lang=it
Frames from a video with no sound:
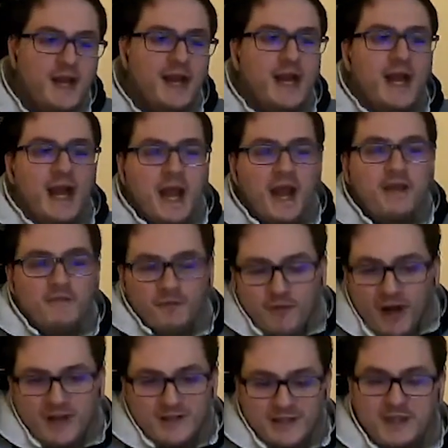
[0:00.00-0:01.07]
e
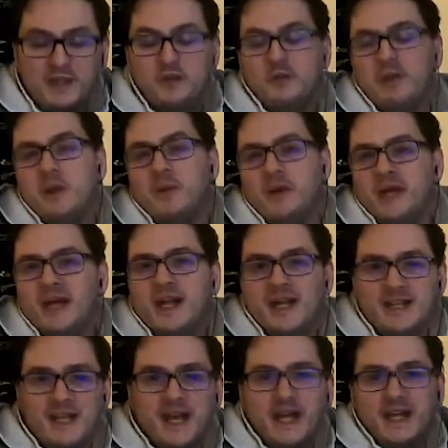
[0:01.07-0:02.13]
infatti dobbiamo
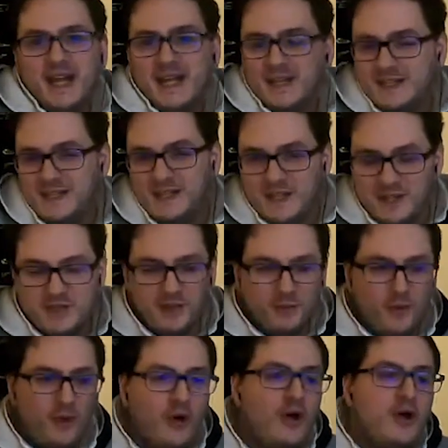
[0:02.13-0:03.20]
ringraziare
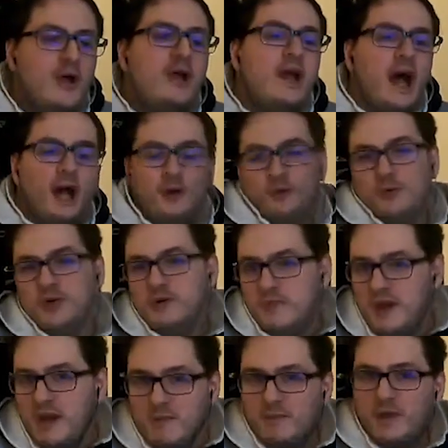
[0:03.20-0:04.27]
tantissimo alcuni
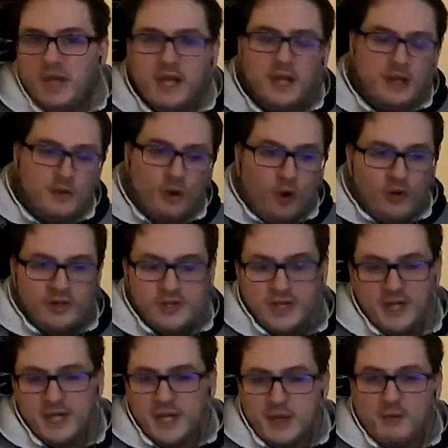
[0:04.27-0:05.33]
membri nostri
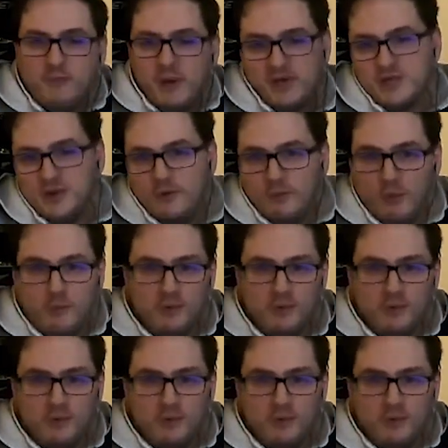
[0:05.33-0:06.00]
che passano un po' più in